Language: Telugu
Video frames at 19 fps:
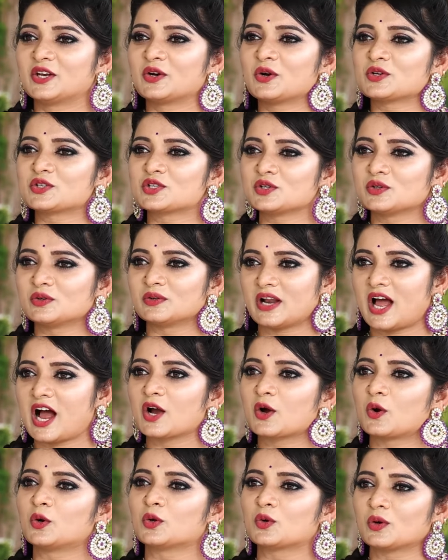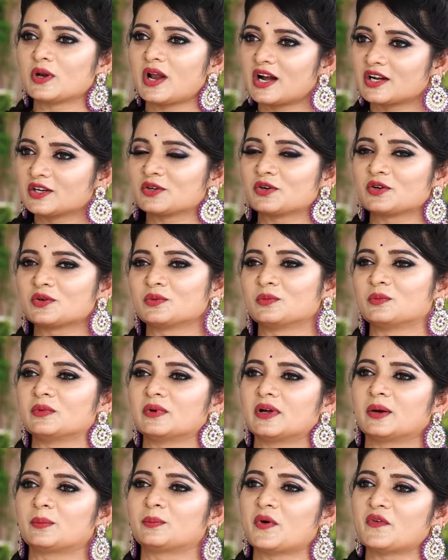ఈ రోజు నా కొడుకు లాంటి
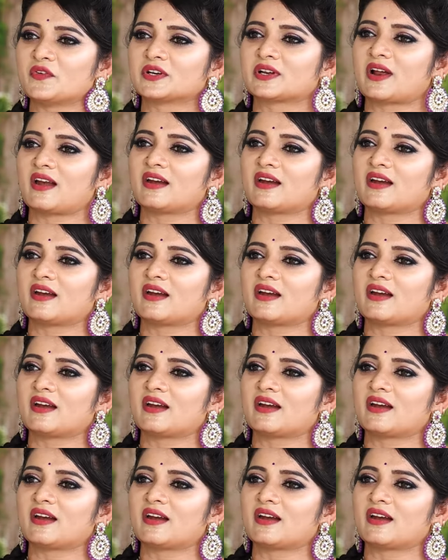పవన్